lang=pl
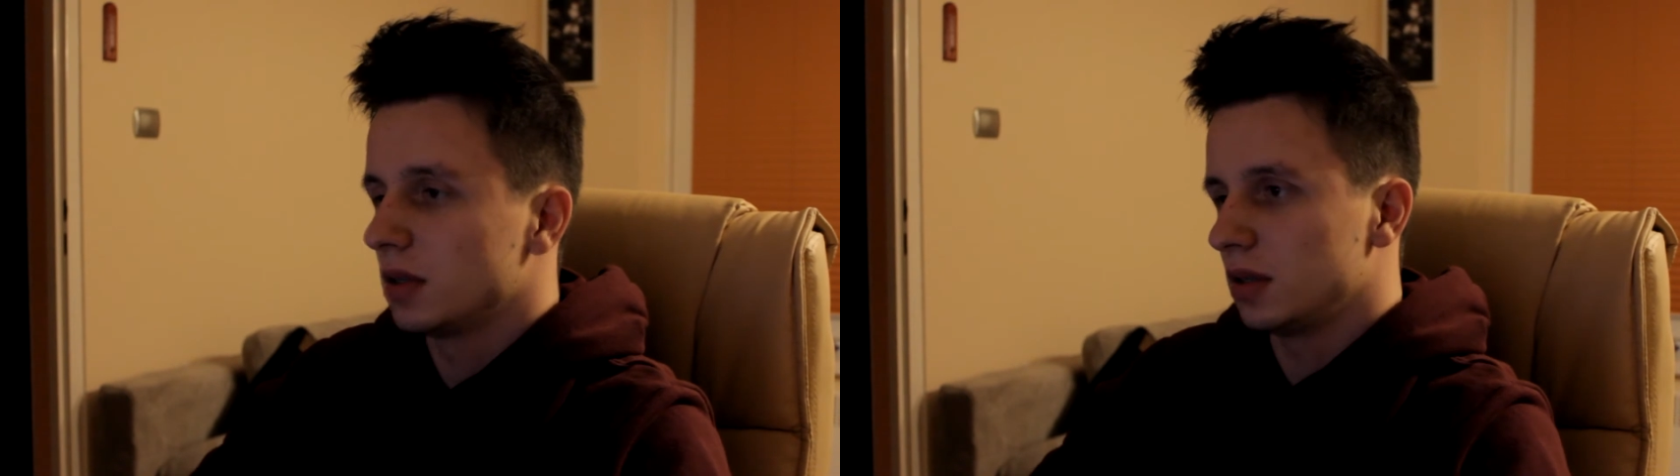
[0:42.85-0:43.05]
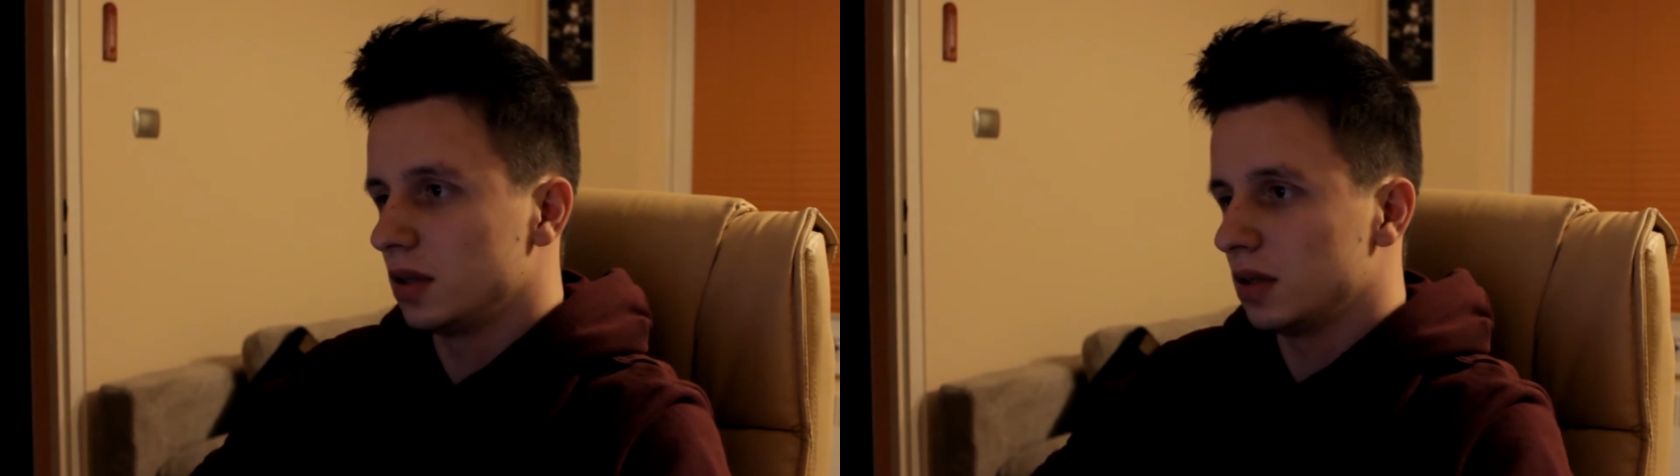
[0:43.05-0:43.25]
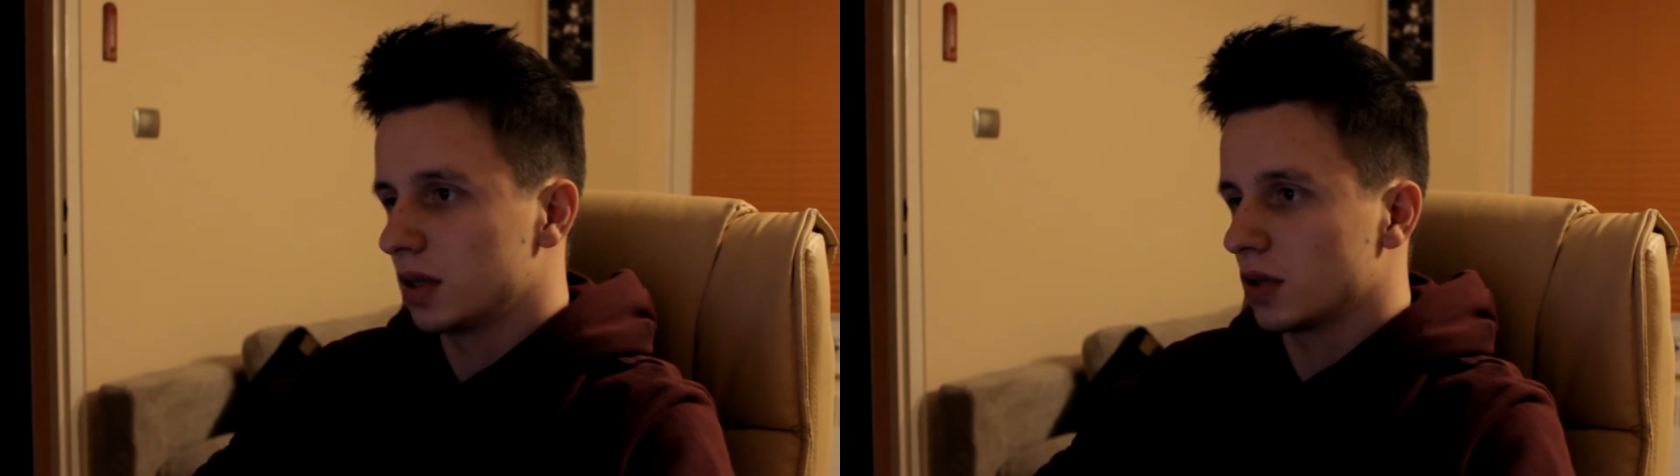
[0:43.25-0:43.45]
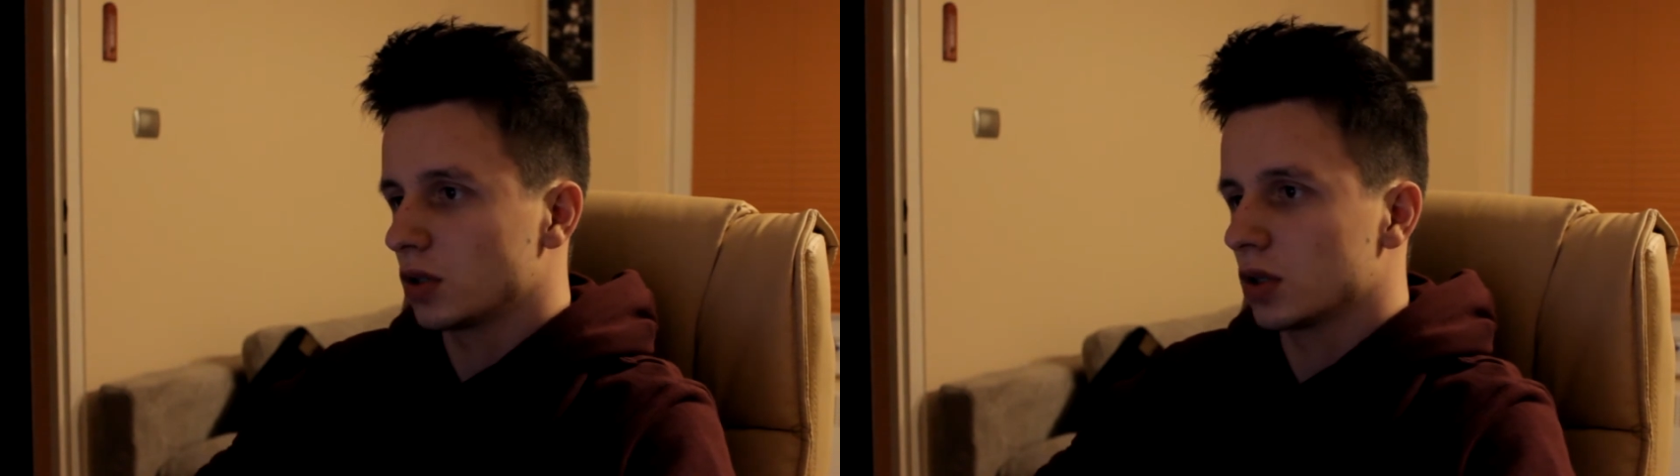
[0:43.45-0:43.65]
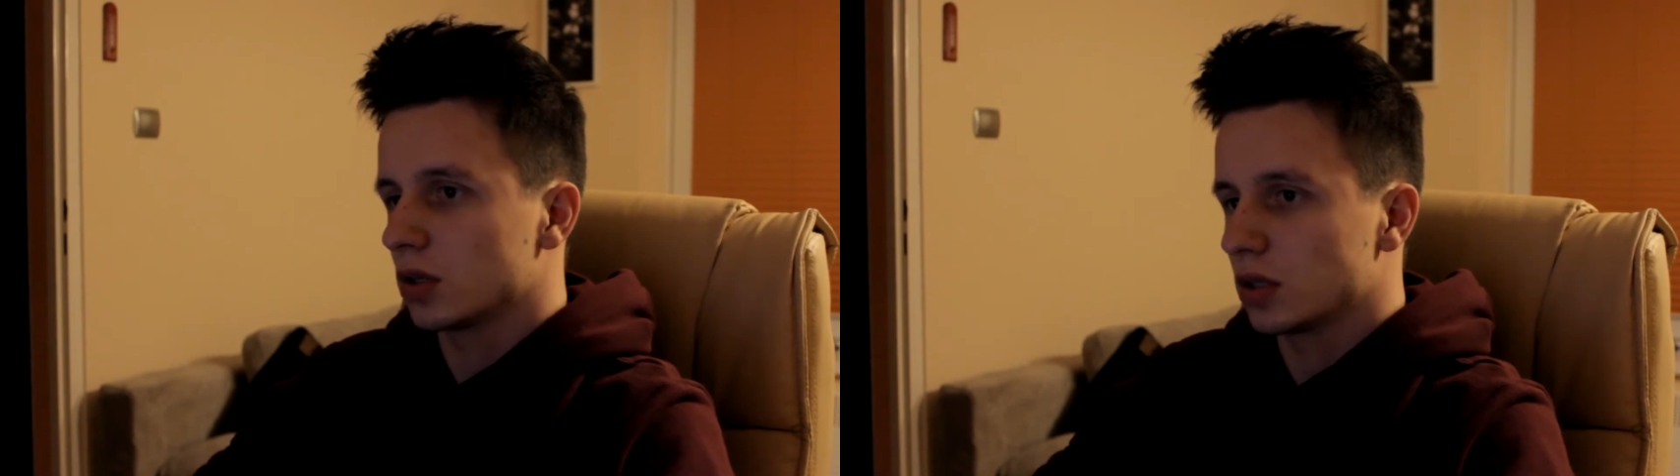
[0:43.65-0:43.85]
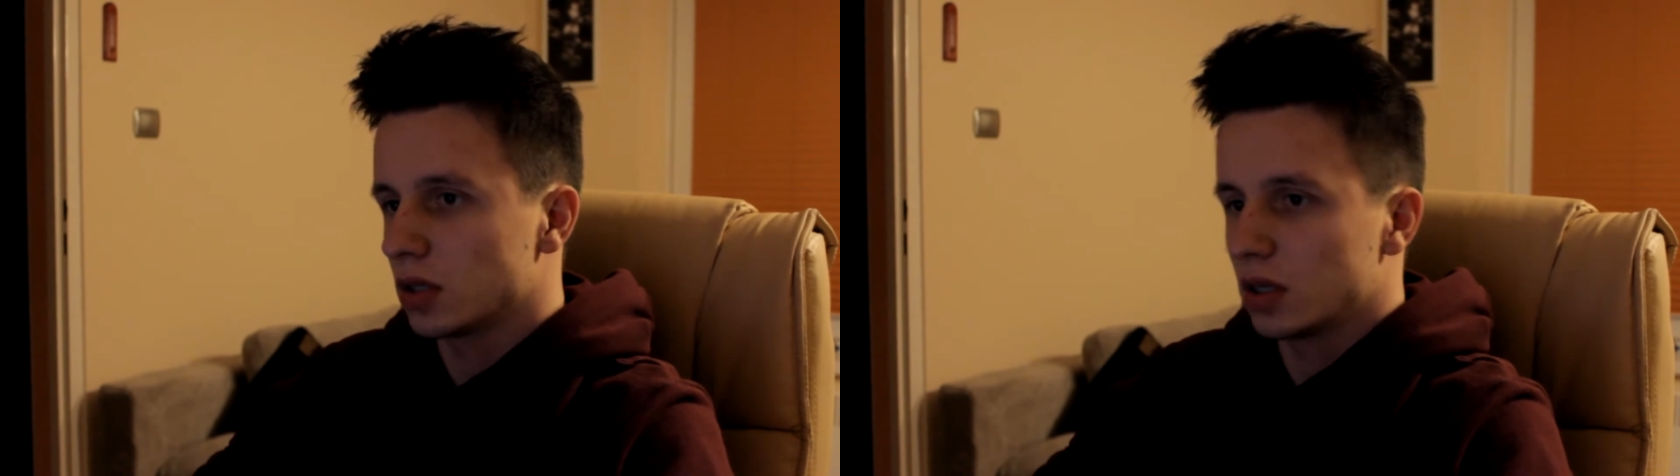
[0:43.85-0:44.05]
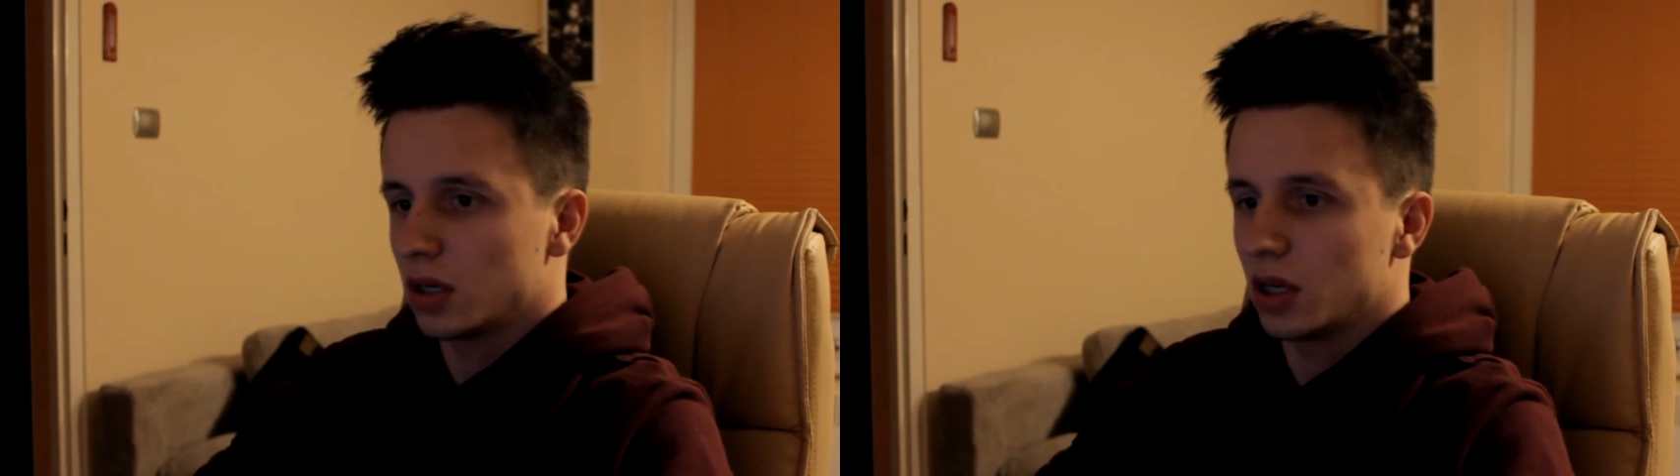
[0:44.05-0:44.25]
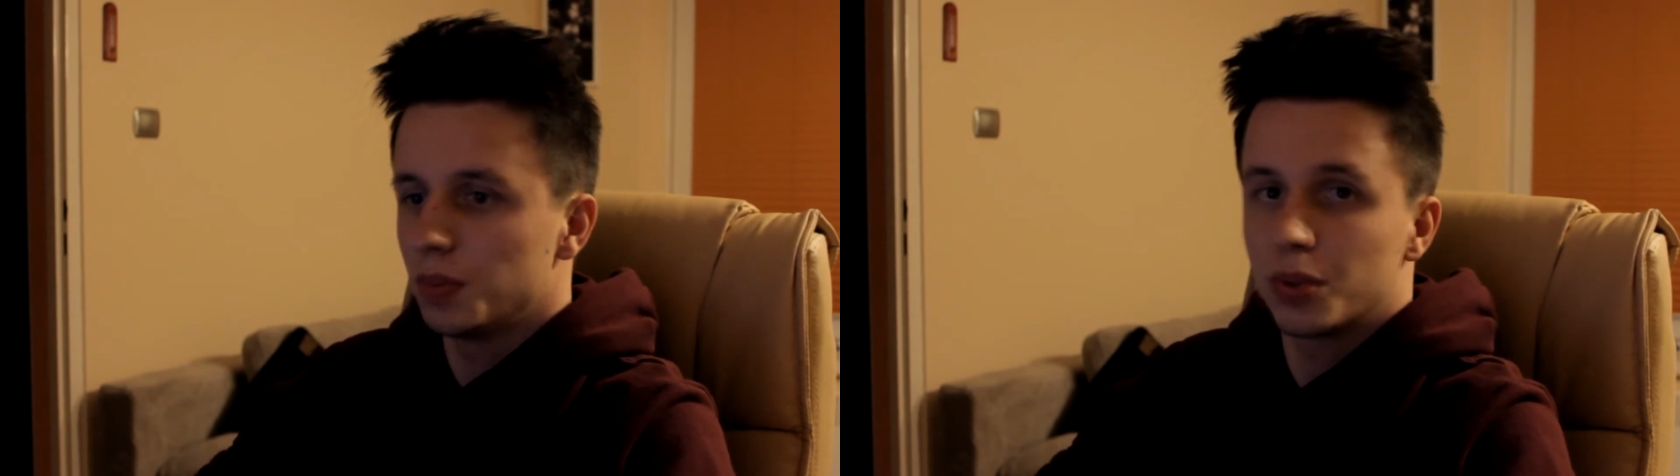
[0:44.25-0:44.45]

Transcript: i interesujących i